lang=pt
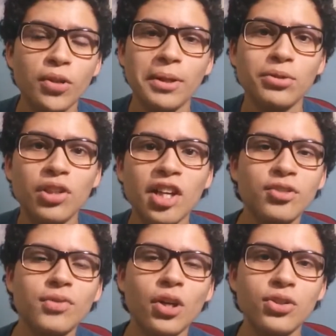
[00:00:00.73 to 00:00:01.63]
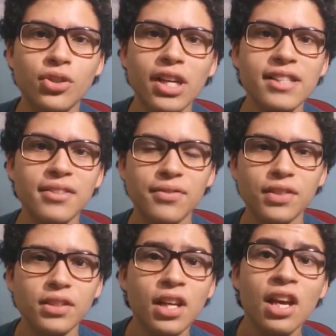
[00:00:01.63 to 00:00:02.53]
Meu nome é Lucas, do blog História Sem
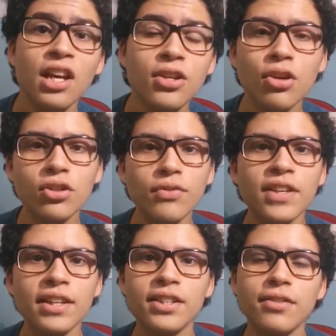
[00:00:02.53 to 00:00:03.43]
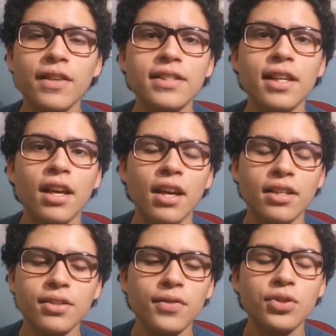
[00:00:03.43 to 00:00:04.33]
Fim, e hoje eu vim aqui fazer
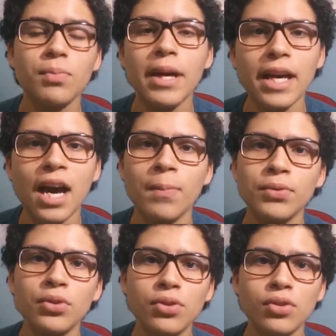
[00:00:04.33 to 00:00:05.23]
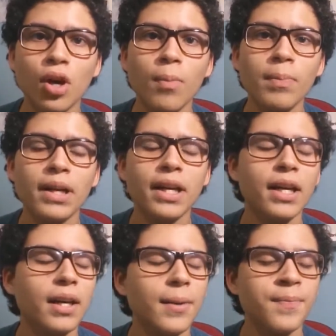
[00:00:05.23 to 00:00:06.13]
esse vídeo bem rápido só
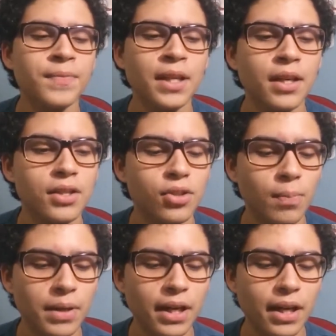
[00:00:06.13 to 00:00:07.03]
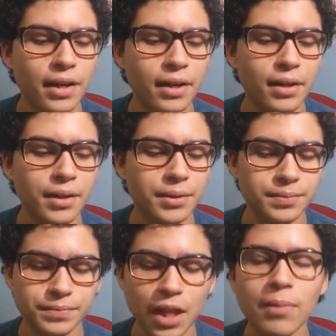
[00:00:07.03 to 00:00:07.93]
pra, só
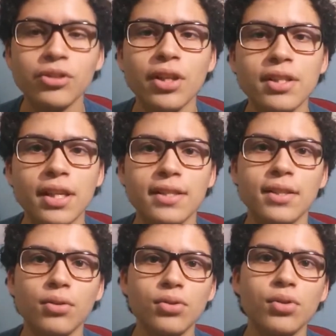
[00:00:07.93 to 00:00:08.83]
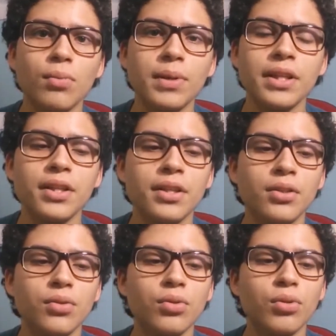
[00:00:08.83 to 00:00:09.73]
pra dar uma atualização
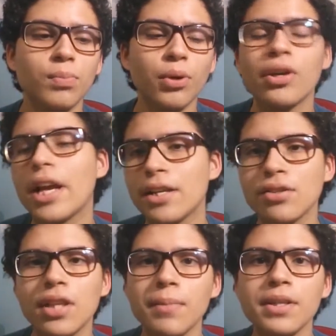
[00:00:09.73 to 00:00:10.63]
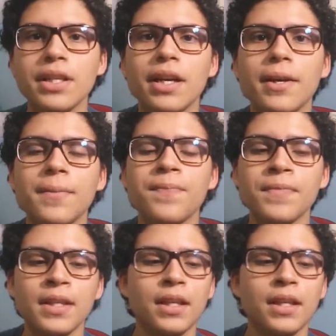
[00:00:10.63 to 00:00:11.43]
sobre o progresso da minha,